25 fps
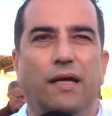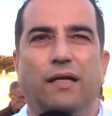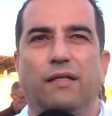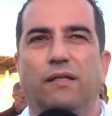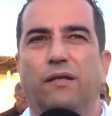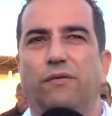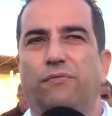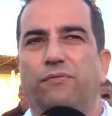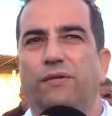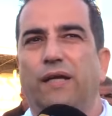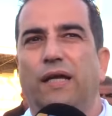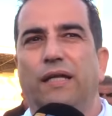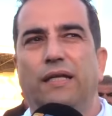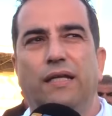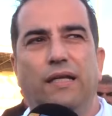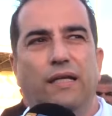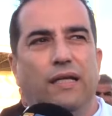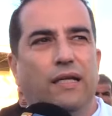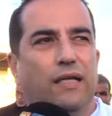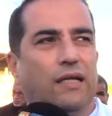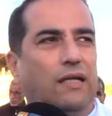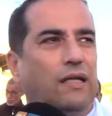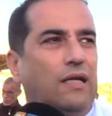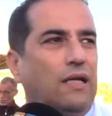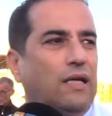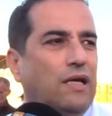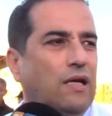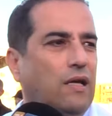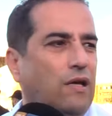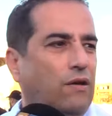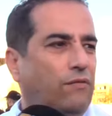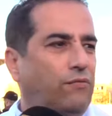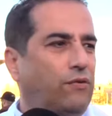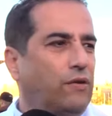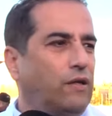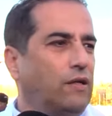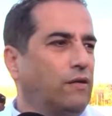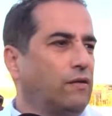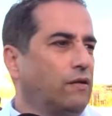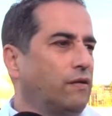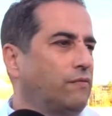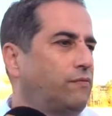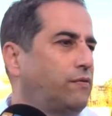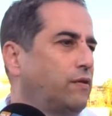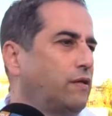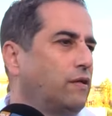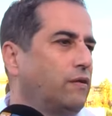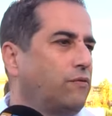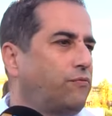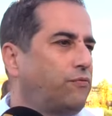هدف يعني
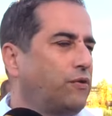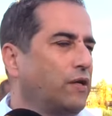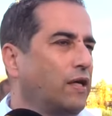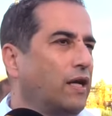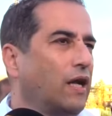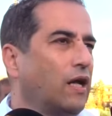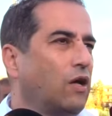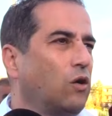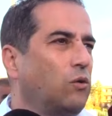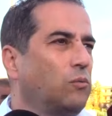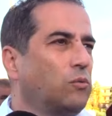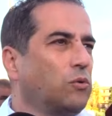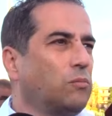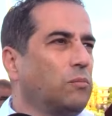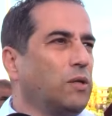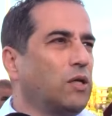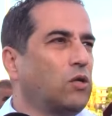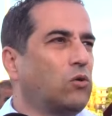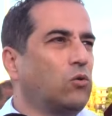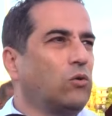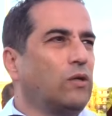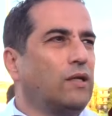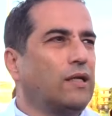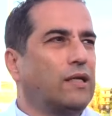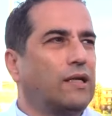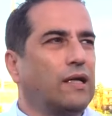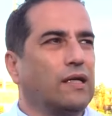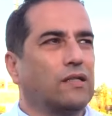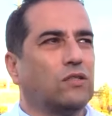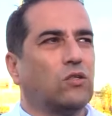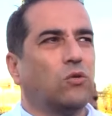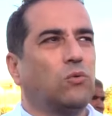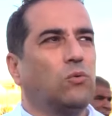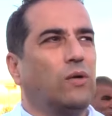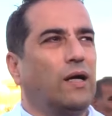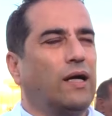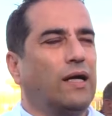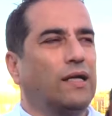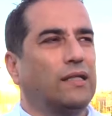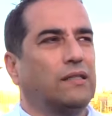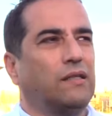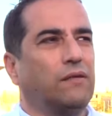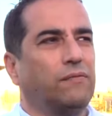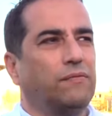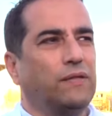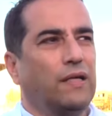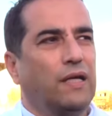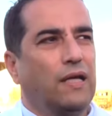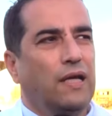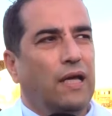في الفرق عمره ما يكون الكاس هو
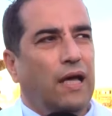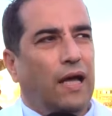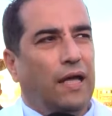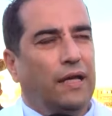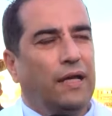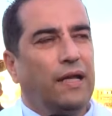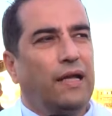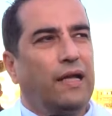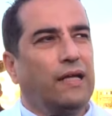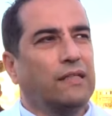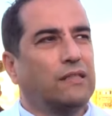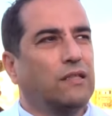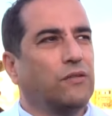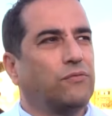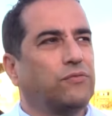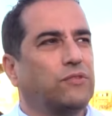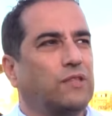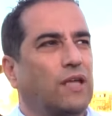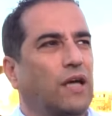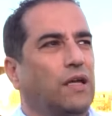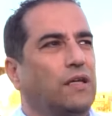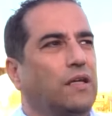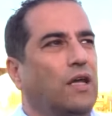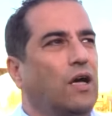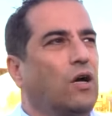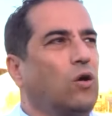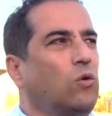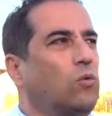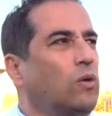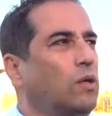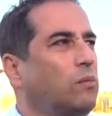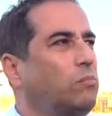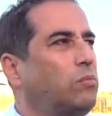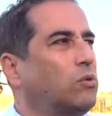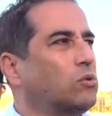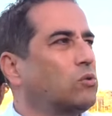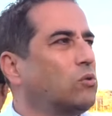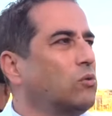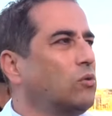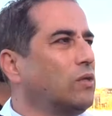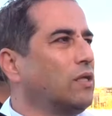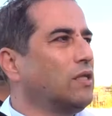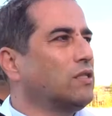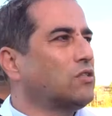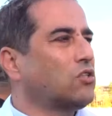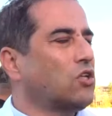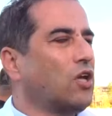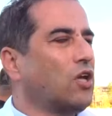هدف احنا الهدف تاعنا هو البطوله ان